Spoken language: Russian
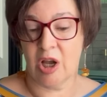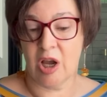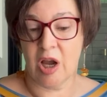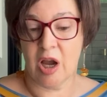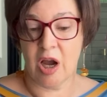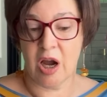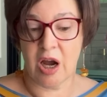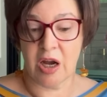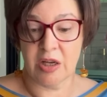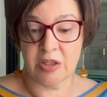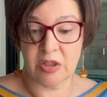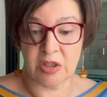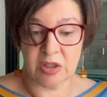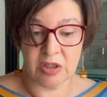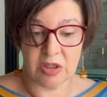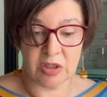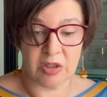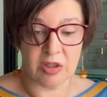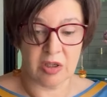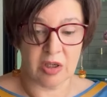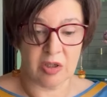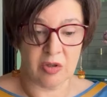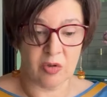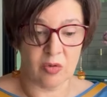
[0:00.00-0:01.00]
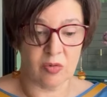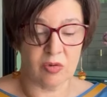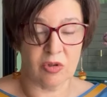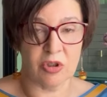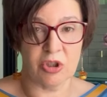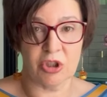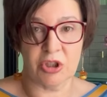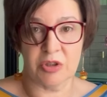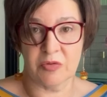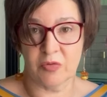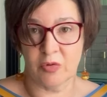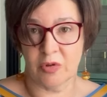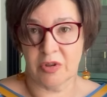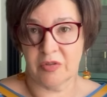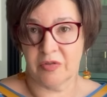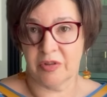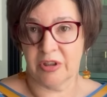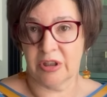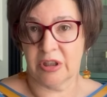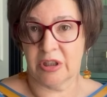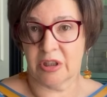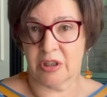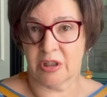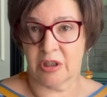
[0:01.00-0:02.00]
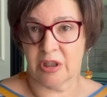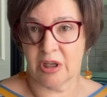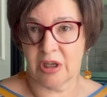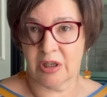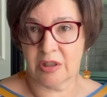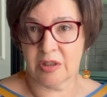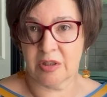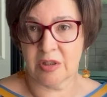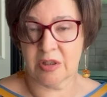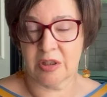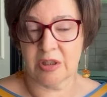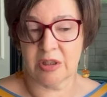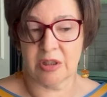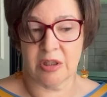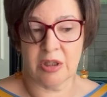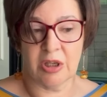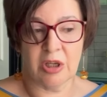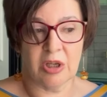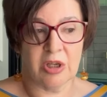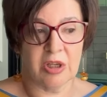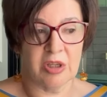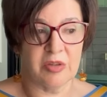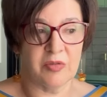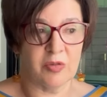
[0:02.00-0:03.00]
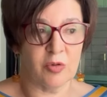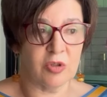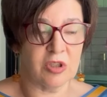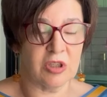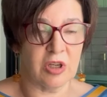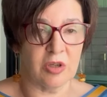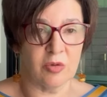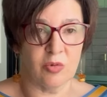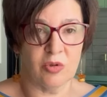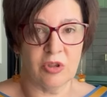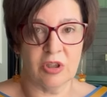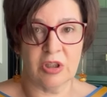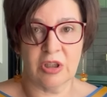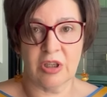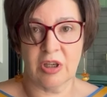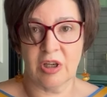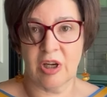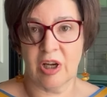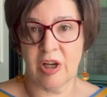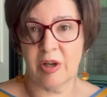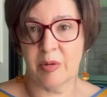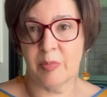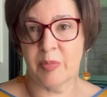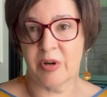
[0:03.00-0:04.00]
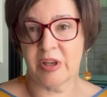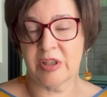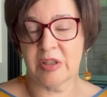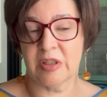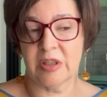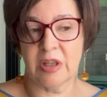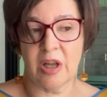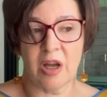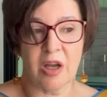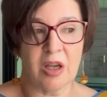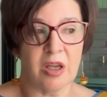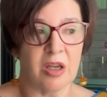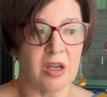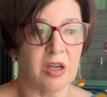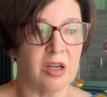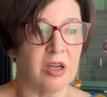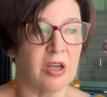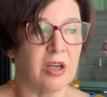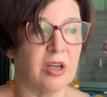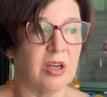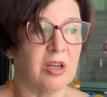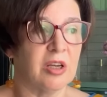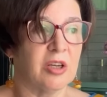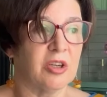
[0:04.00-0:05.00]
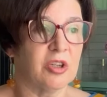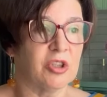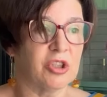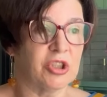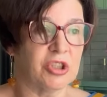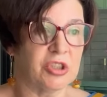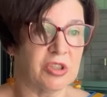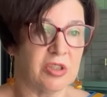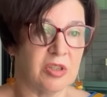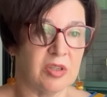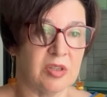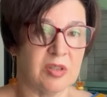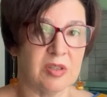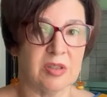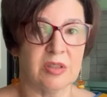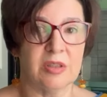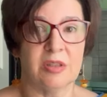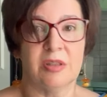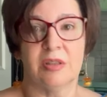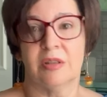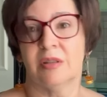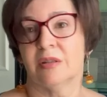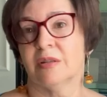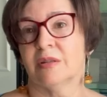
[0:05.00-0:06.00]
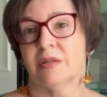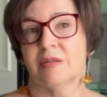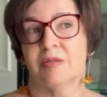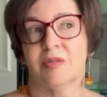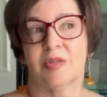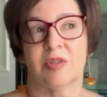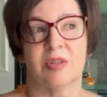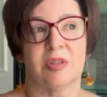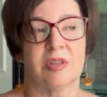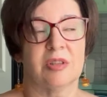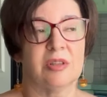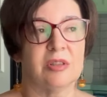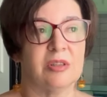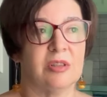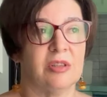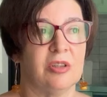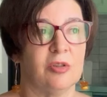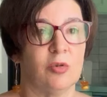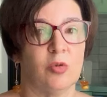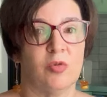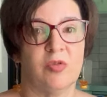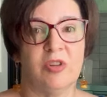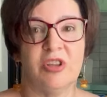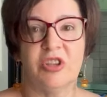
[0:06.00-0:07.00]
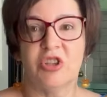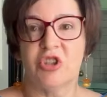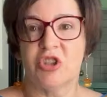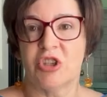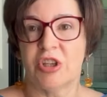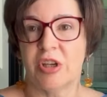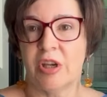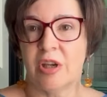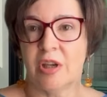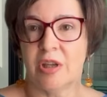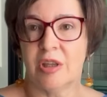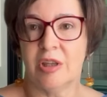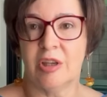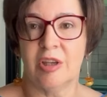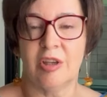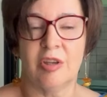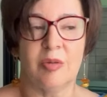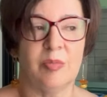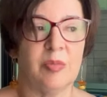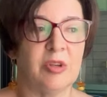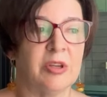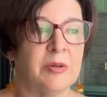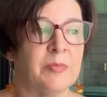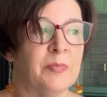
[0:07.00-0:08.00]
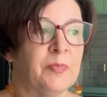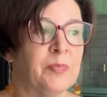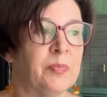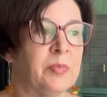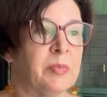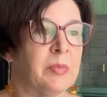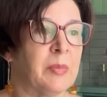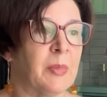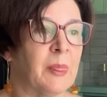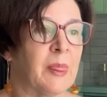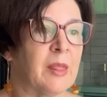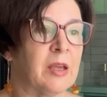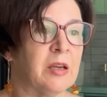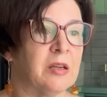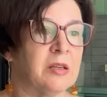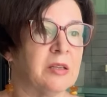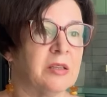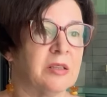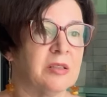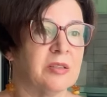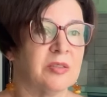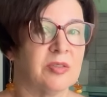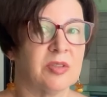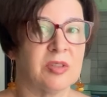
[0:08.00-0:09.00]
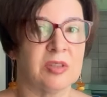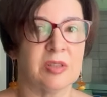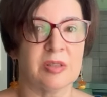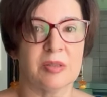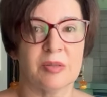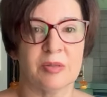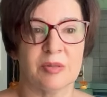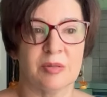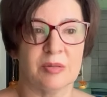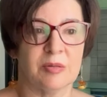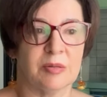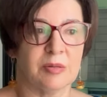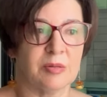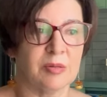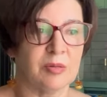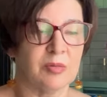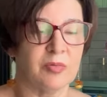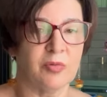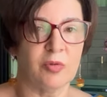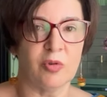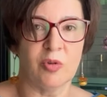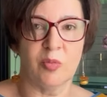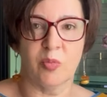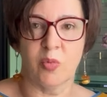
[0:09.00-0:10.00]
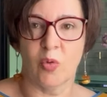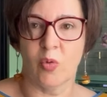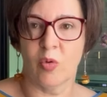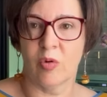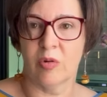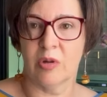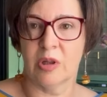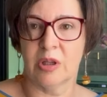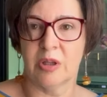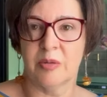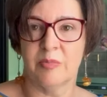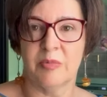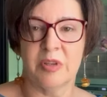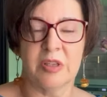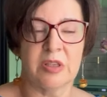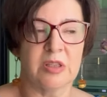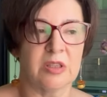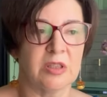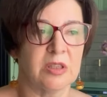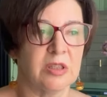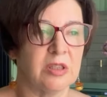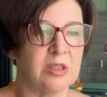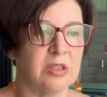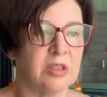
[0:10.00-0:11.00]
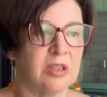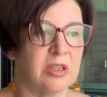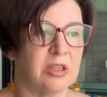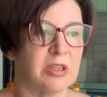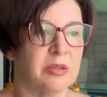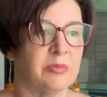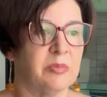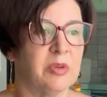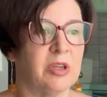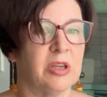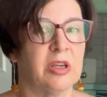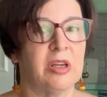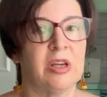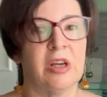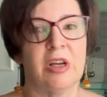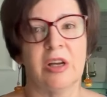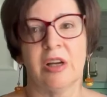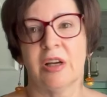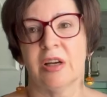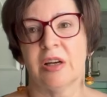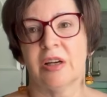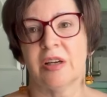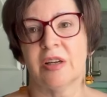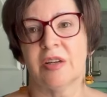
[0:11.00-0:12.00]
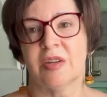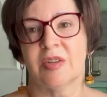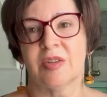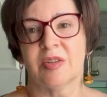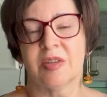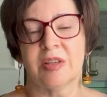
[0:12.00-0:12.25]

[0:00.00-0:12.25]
о детях, которые живут в интернате. И вроде как у них такая простая жизнь э, с их увлечениями, э, с футболами, с играми, э, с